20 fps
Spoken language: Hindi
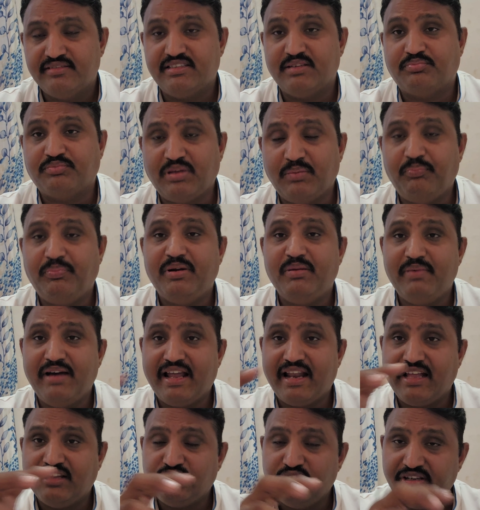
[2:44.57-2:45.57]
जब थप्पड़
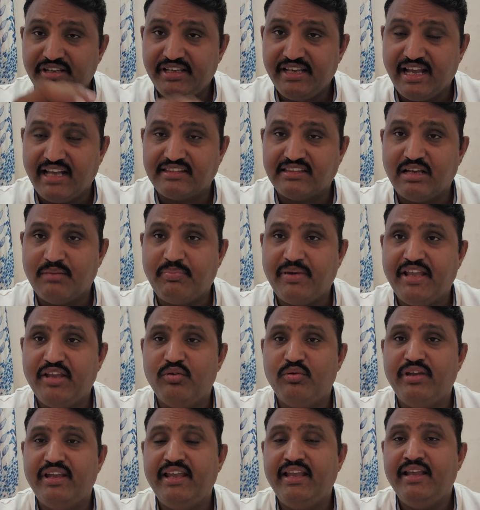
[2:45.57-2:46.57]
मारा तो इनकी हाथापाई
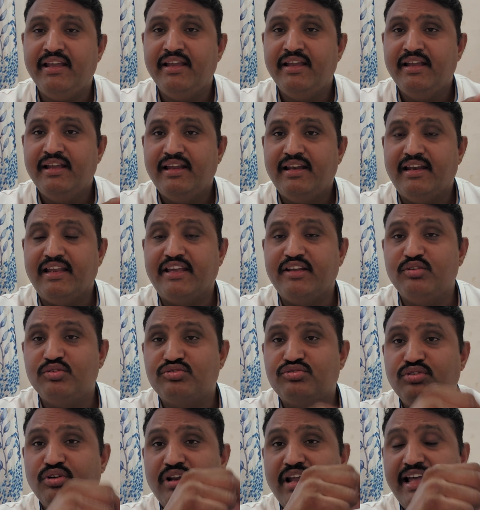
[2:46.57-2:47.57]
हुई लेकिन
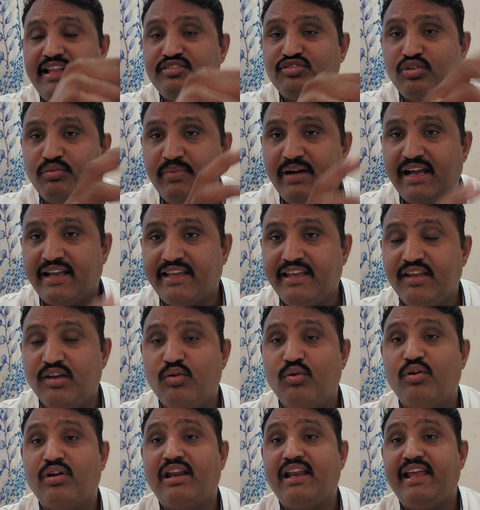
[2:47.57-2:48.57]
उस दौरान जो बाकी
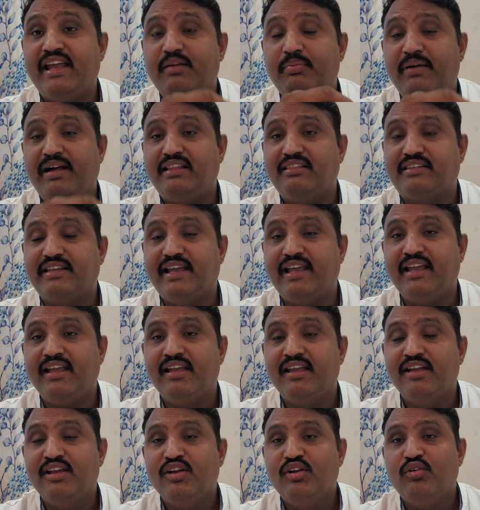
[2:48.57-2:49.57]
और लेखपाल थे
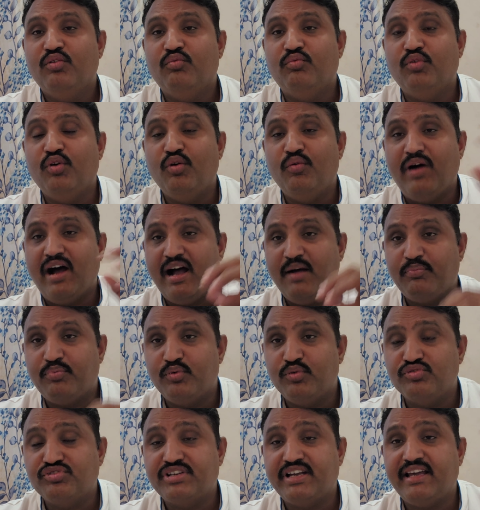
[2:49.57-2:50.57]
वो वहां
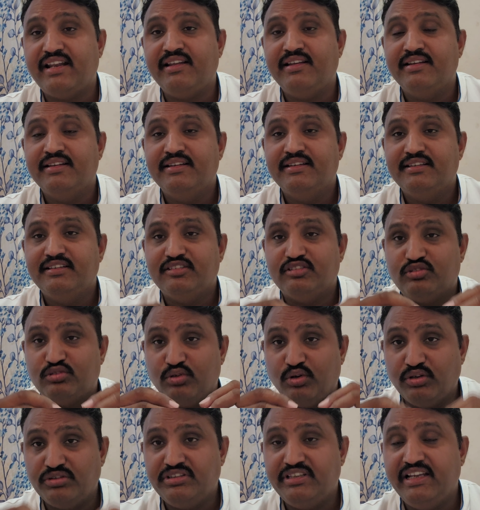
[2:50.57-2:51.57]
पहुंचकर
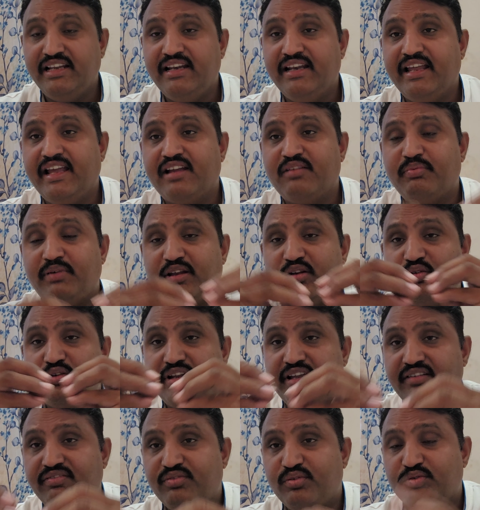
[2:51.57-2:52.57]
दो तीन लेखपालों
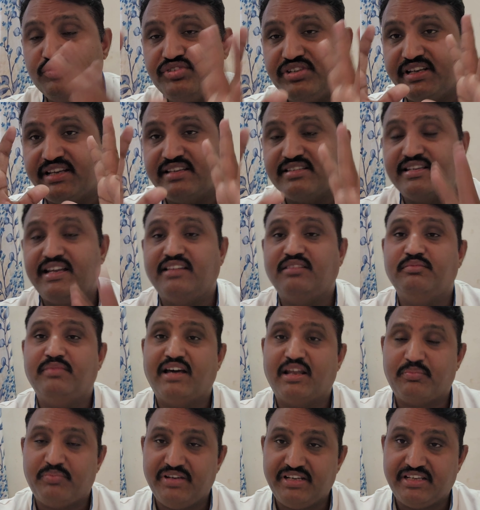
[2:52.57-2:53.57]
ने फौजी के साथ
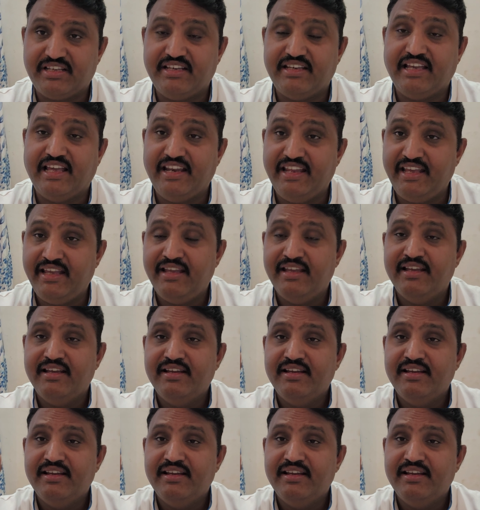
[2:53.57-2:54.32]
मारपीट की यानी